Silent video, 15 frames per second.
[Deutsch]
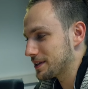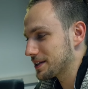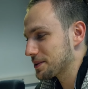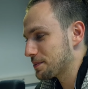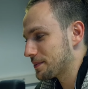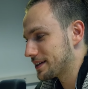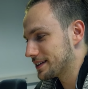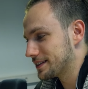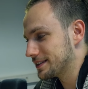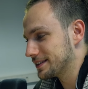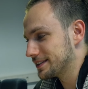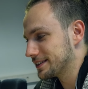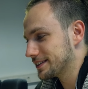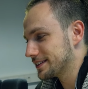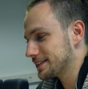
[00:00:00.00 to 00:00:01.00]

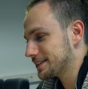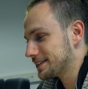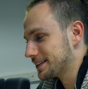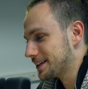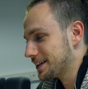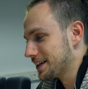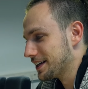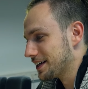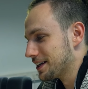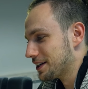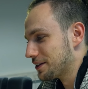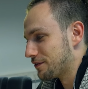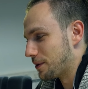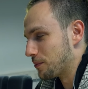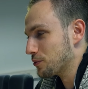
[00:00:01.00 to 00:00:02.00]
manchmal äh,
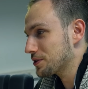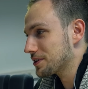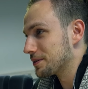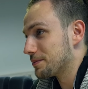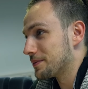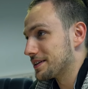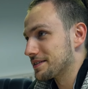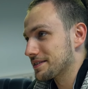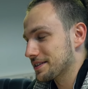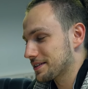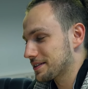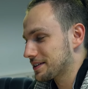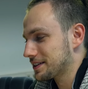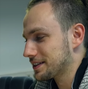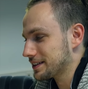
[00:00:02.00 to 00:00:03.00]
vermutet man, es
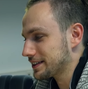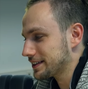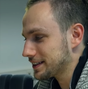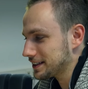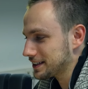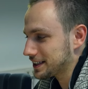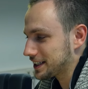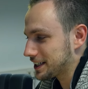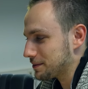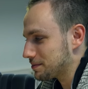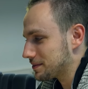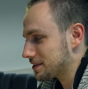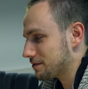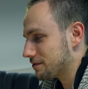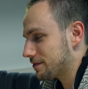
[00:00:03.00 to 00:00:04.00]

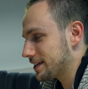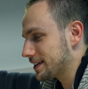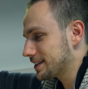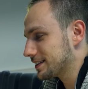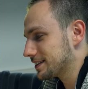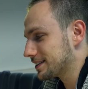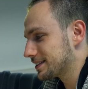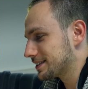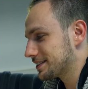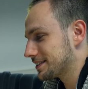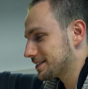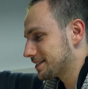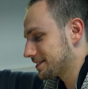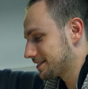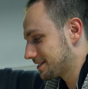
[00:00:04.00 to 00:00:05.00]
gibt
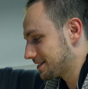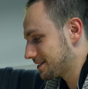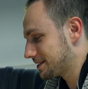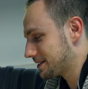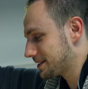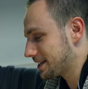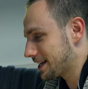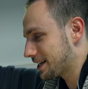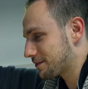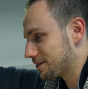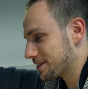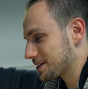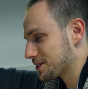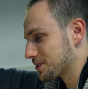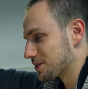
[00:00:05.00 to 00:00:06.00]
Wege,
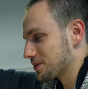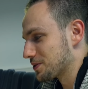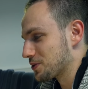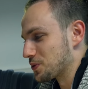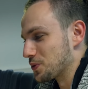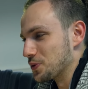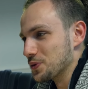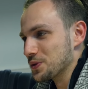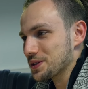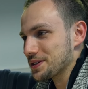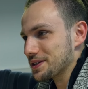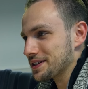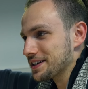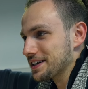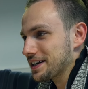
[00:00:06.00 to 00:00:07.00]
etwas zu
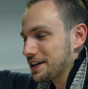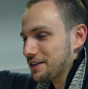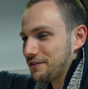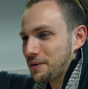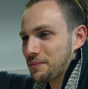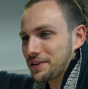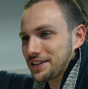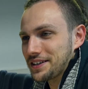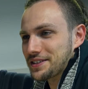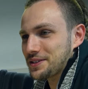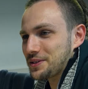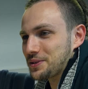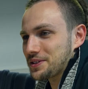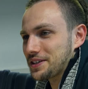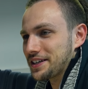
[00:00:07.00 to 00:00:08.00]
lösen, weil man das
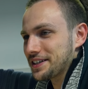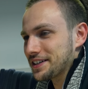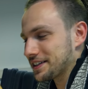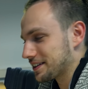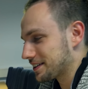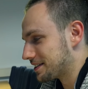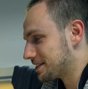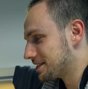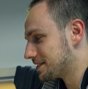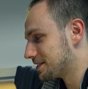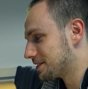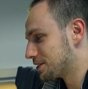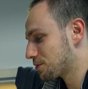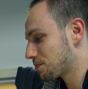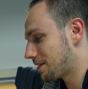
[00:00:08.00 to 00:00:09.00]
aus anderen
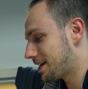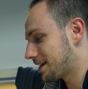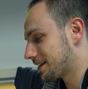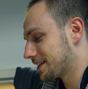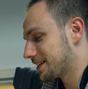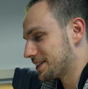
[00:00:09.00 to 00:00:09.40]
äh, Sprachen